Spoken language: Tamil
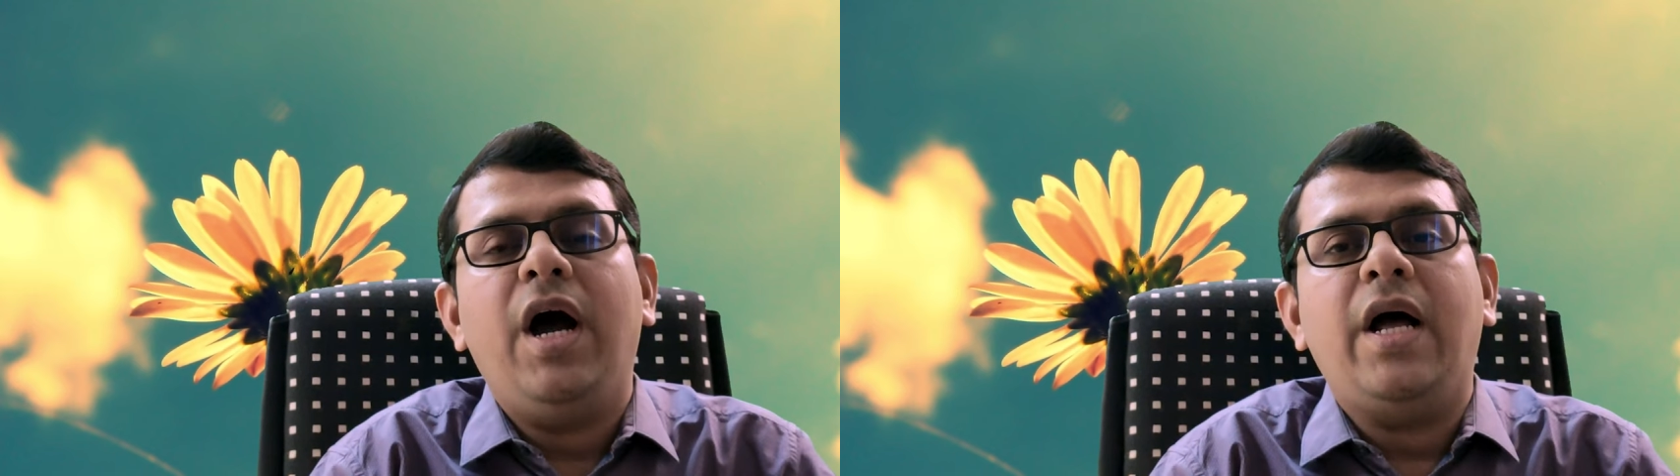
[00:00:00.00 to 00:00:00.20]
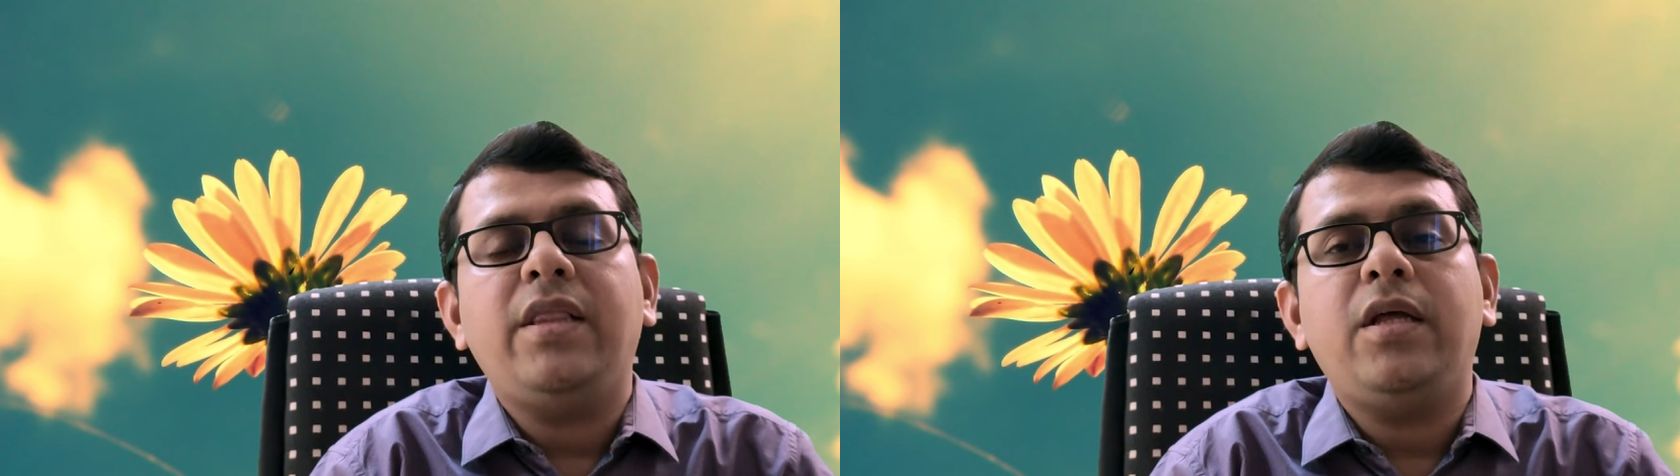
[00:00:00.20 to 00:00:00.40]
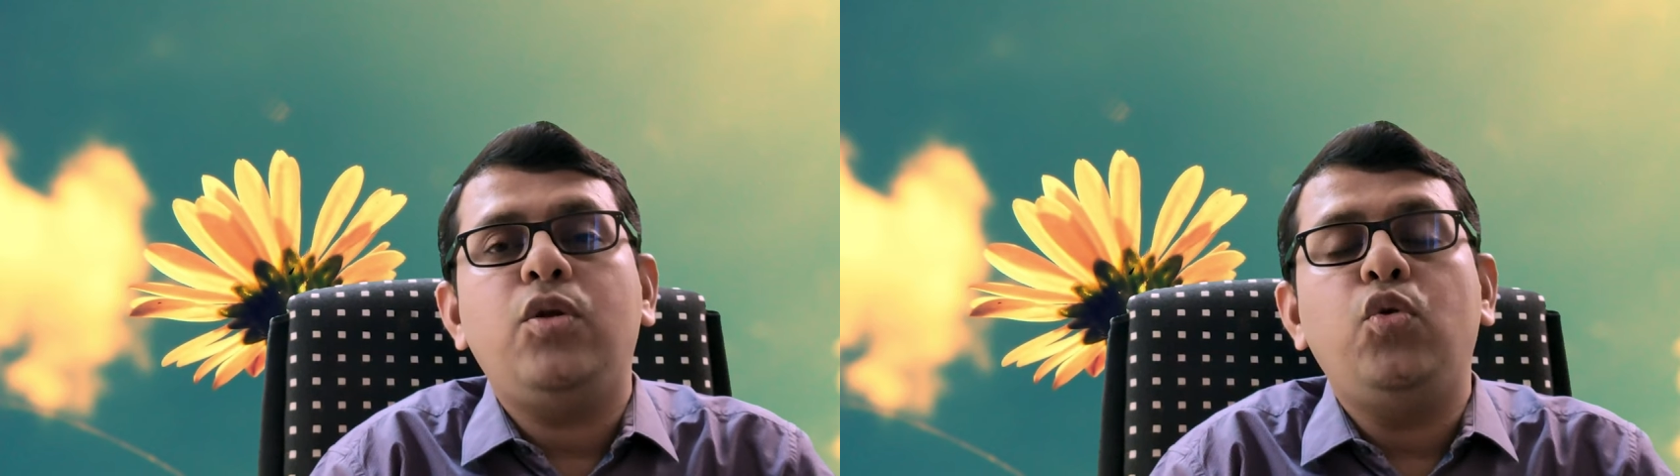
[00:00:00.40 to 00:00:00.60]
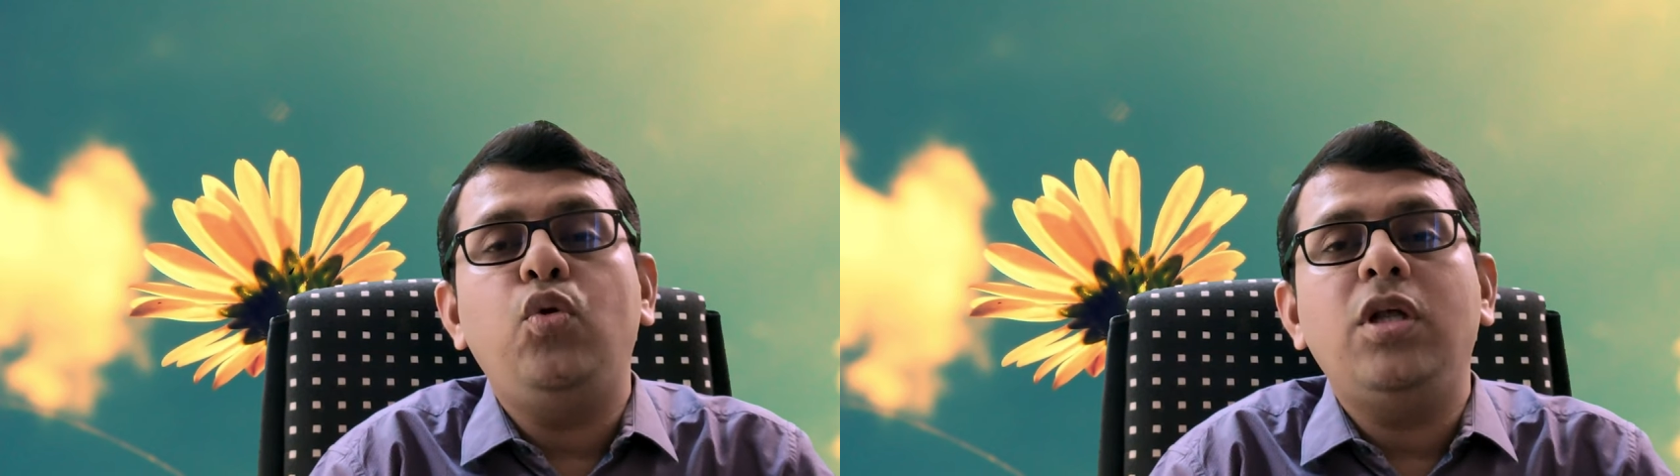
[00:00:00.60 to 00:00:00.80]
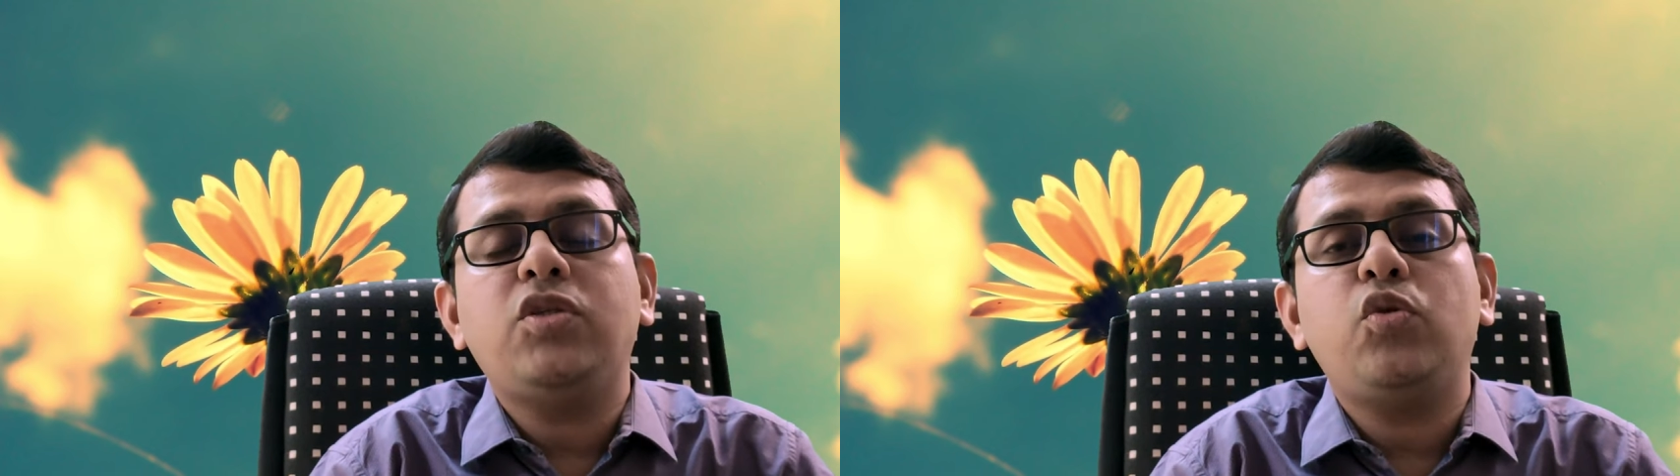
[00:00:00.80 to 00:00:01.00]
அந்த
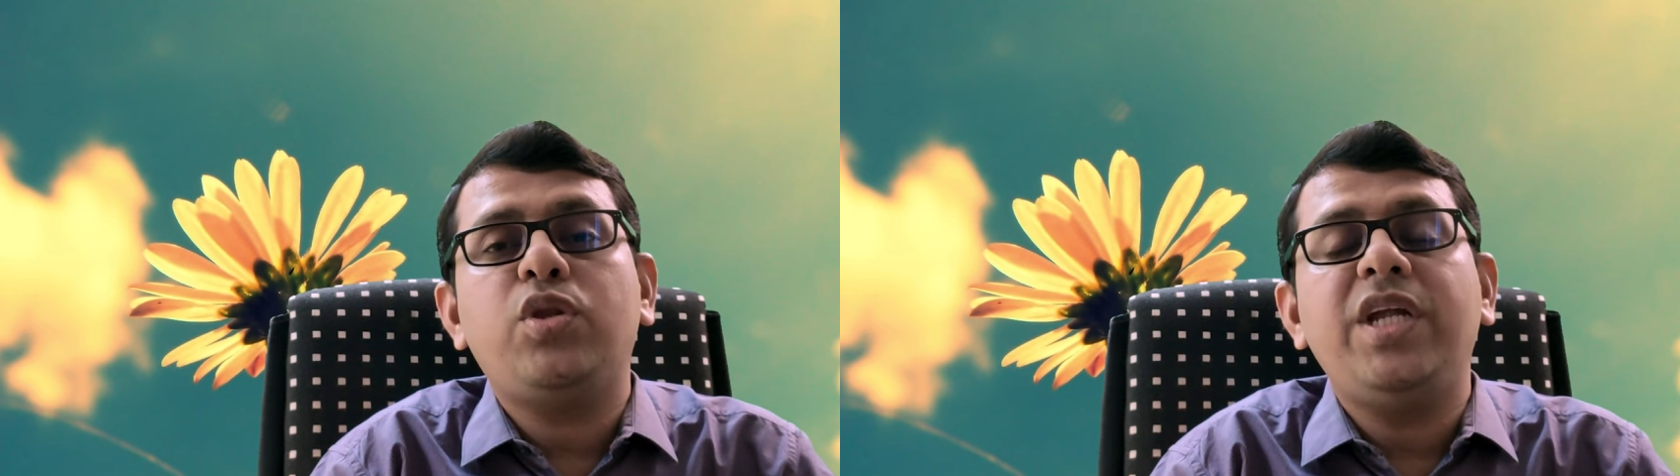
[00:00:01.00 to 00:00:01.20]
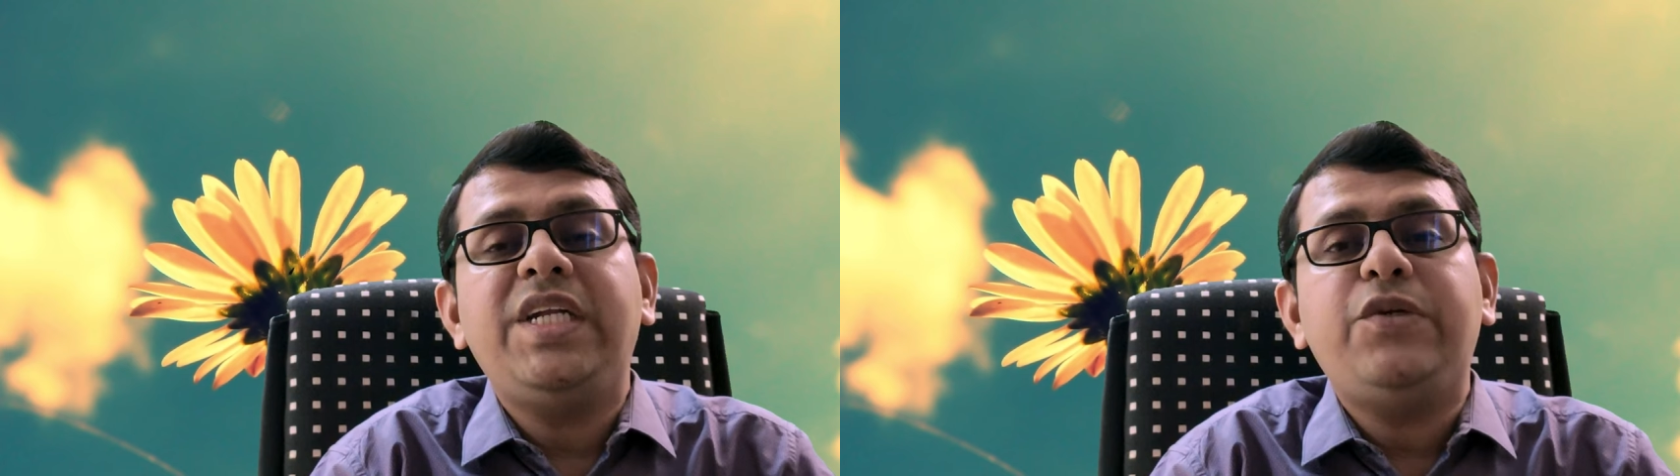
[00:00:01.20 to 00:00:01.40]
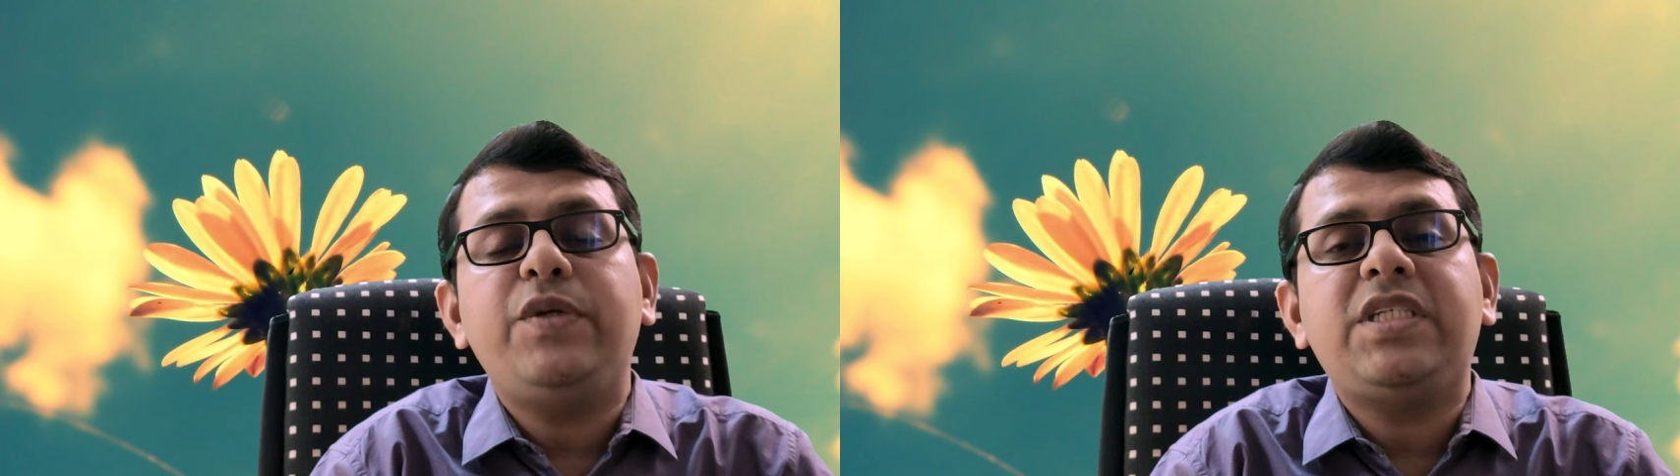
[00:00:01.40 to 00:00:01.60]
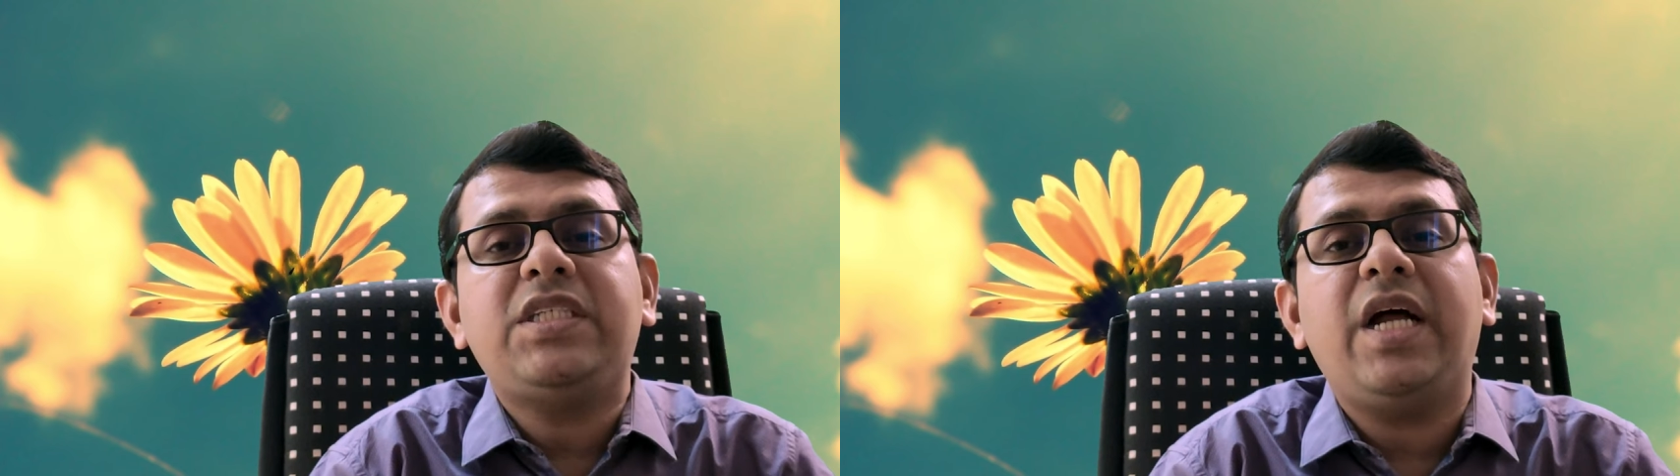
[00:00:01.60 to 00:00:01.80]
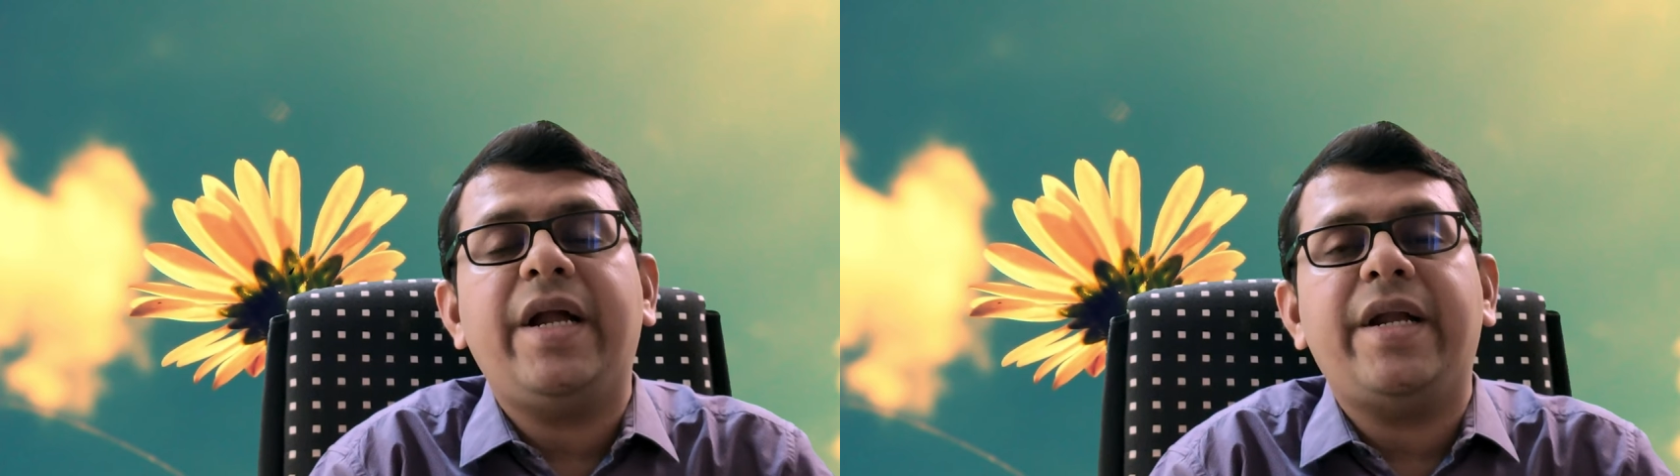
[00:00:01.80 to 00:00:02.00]
நூலை சுற்றி
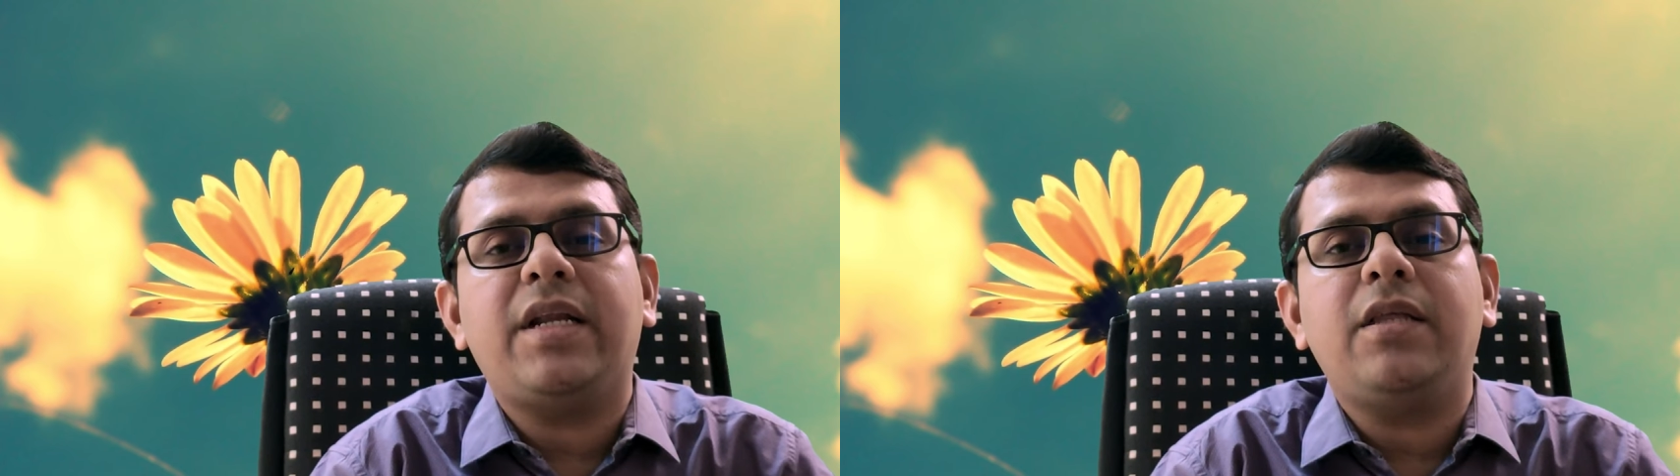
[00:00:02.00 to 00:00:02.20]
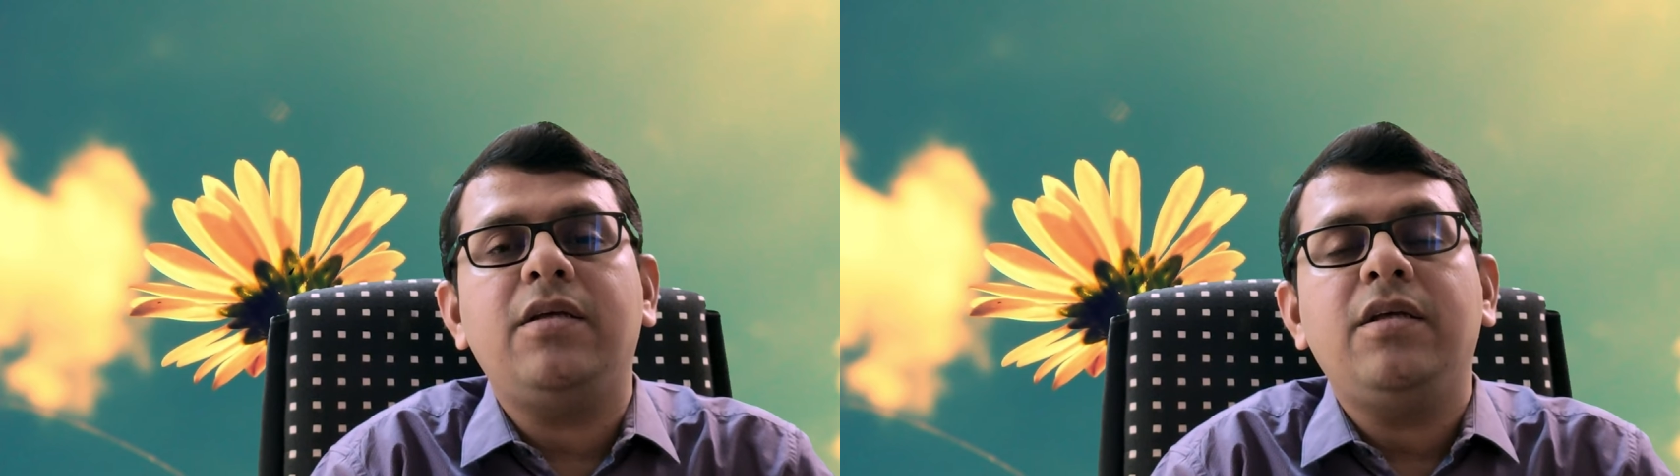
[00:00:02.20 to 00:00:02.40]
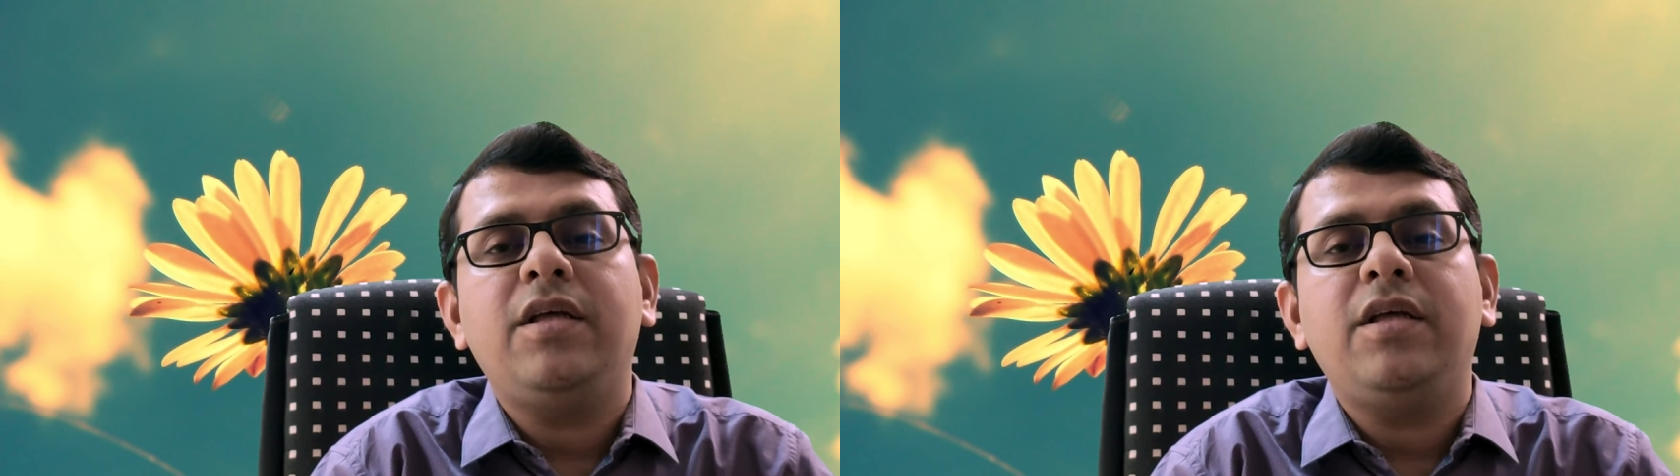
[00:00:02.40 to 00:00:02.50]
ட்விஸ்ட் ஆகிடுறது